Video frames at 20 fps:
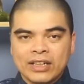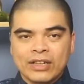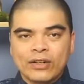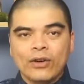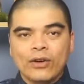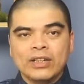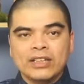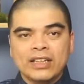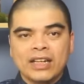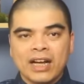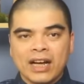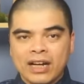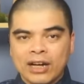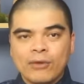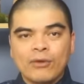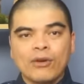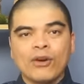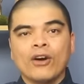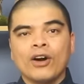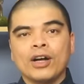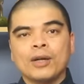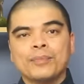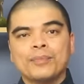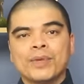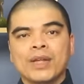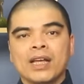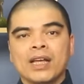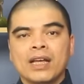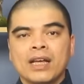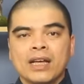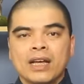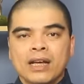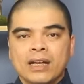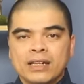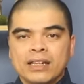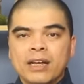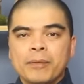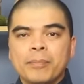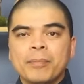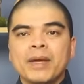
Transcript: thì coi như là không có Đặc